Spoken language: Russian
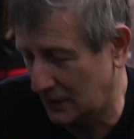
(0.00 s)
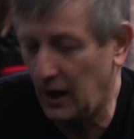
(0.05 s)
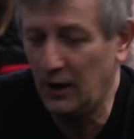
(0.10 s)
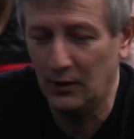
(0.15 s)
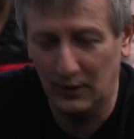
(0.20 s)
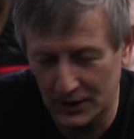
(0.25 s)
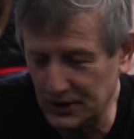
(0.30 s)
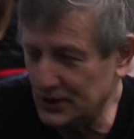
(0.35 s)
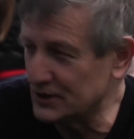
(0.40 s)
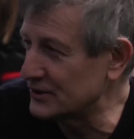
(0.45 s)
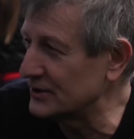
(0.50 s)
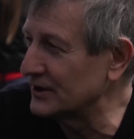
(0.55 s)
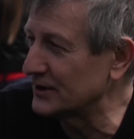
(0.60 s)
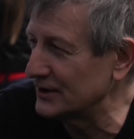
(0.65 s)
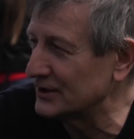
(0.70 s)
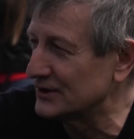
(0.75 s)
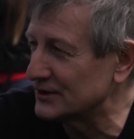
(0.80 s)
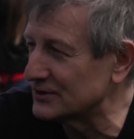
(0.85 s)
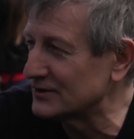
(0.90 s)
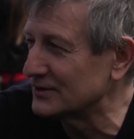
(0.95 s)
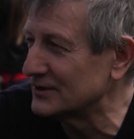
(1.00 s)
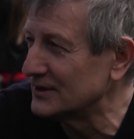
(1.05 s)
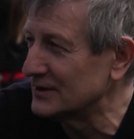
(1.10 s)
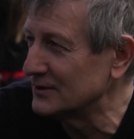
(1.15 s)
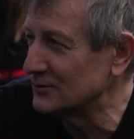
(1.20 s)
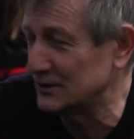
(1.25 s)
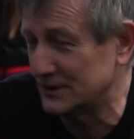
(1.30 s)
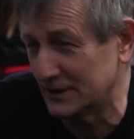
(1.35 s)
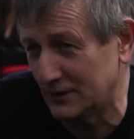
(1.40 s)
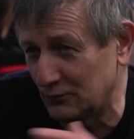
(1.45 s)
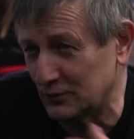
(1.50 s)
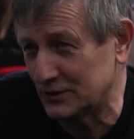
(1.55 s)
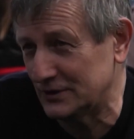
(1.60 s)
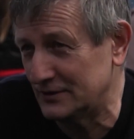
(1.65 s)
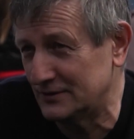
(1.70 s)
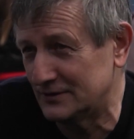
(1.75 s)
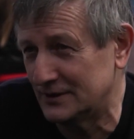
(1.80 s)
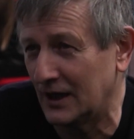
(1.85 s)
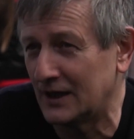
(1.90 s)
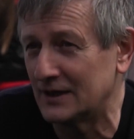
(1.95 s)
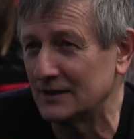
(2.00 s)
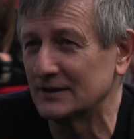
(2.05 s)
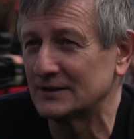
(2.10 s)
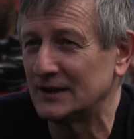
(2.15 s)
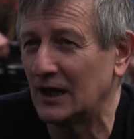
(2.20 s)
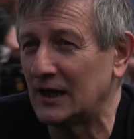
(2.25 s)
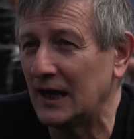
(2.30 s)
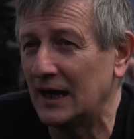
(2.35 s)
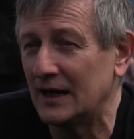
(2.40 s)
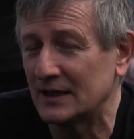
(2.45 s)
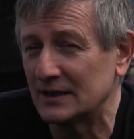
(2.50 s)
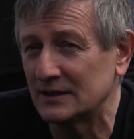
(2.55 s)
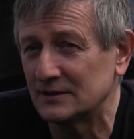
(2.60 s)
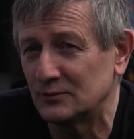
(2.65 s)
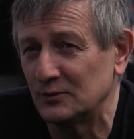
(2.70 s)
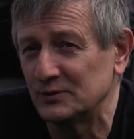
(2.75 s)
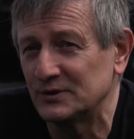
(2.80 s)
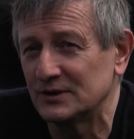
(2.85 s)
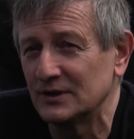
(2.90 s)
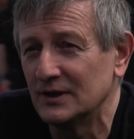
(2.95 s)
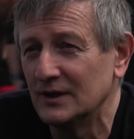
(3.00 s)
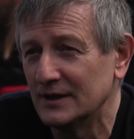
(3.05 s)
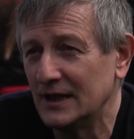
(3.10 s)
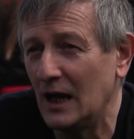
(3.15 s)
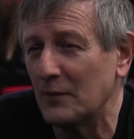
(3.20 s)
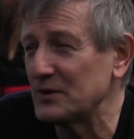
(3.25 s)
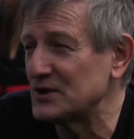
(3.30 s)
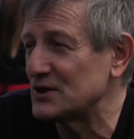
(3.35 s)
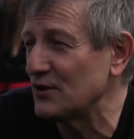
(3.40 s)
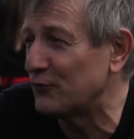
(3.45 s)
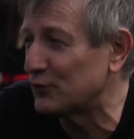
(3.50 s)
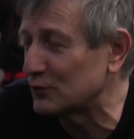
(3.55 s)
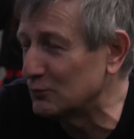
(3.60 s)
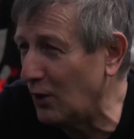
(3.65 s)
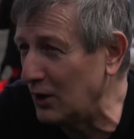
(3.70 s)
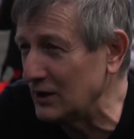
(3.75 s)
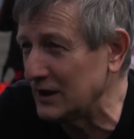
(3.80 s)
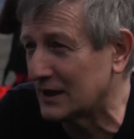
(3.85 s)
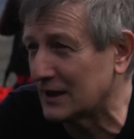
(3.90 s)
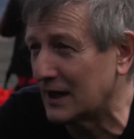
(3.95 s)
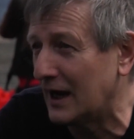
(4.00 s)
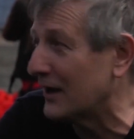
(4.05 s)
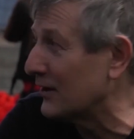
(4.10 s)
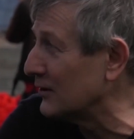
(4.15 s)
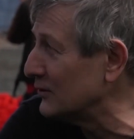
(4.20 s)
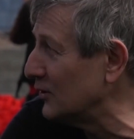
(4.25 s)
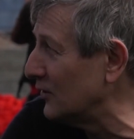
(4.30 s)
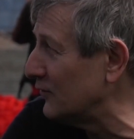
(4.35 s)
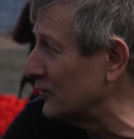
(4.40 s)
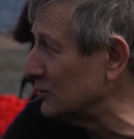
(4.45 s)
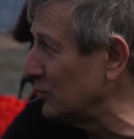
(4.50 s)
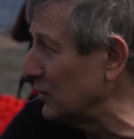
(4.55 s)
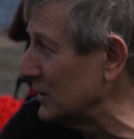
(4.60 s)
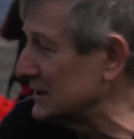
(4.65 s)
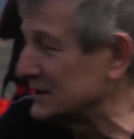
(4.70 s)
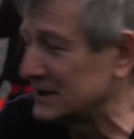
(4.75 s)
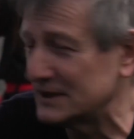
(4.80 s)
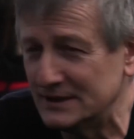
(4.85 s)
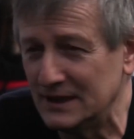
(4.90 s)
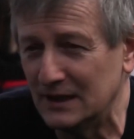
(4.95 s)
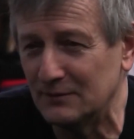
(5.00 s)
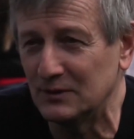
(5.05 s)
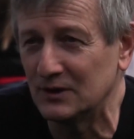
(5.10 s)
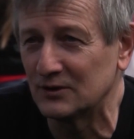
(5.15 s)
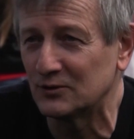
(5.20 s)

Да, конечно, конечно. То есть это вот так, э, такая... То есть я обычно в футбол играю, но футбола здесь не